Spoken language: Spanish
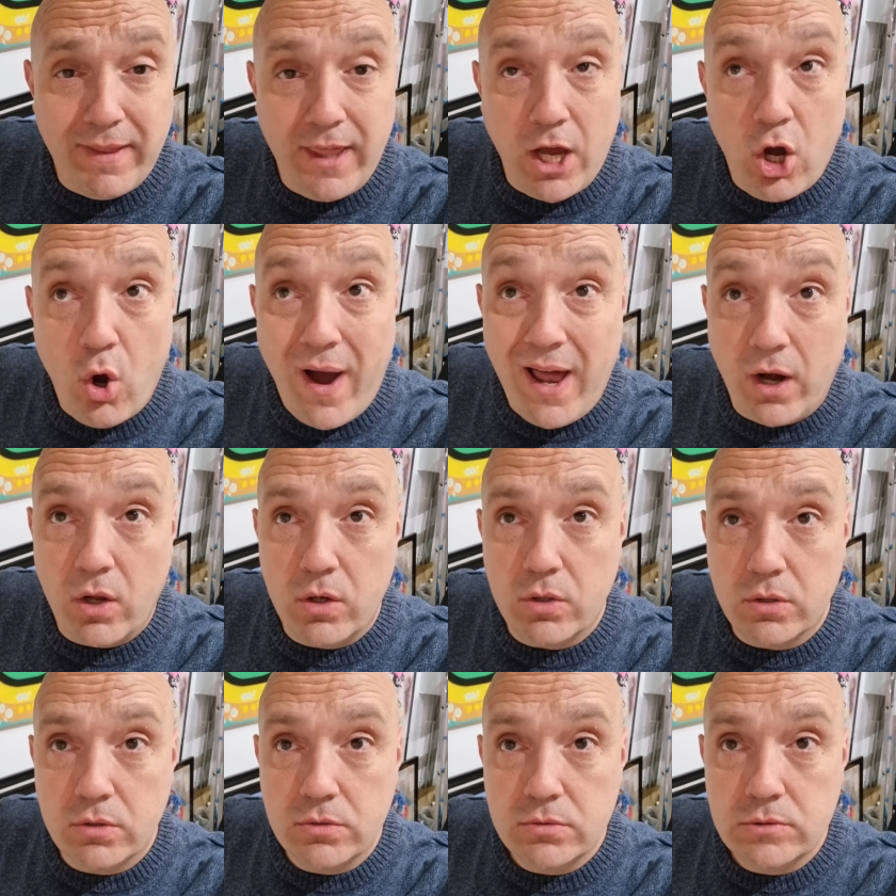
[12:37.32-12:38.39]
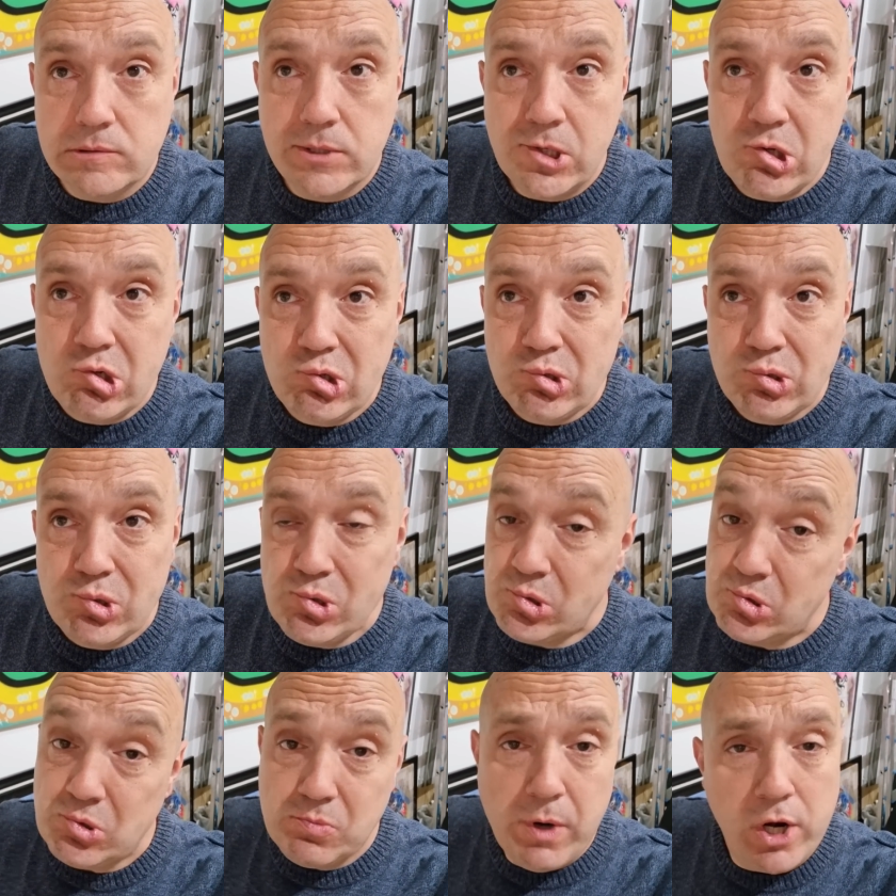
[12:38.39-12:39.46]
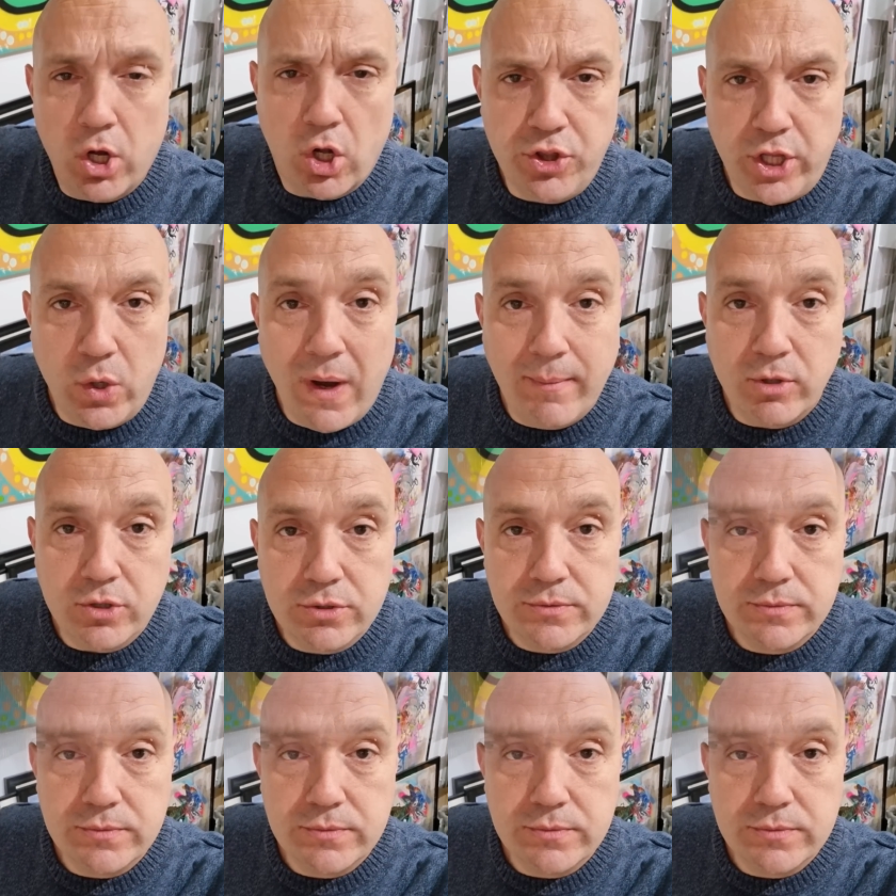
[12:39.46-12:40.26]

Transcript: me dejo algo. Bueno, continuamos.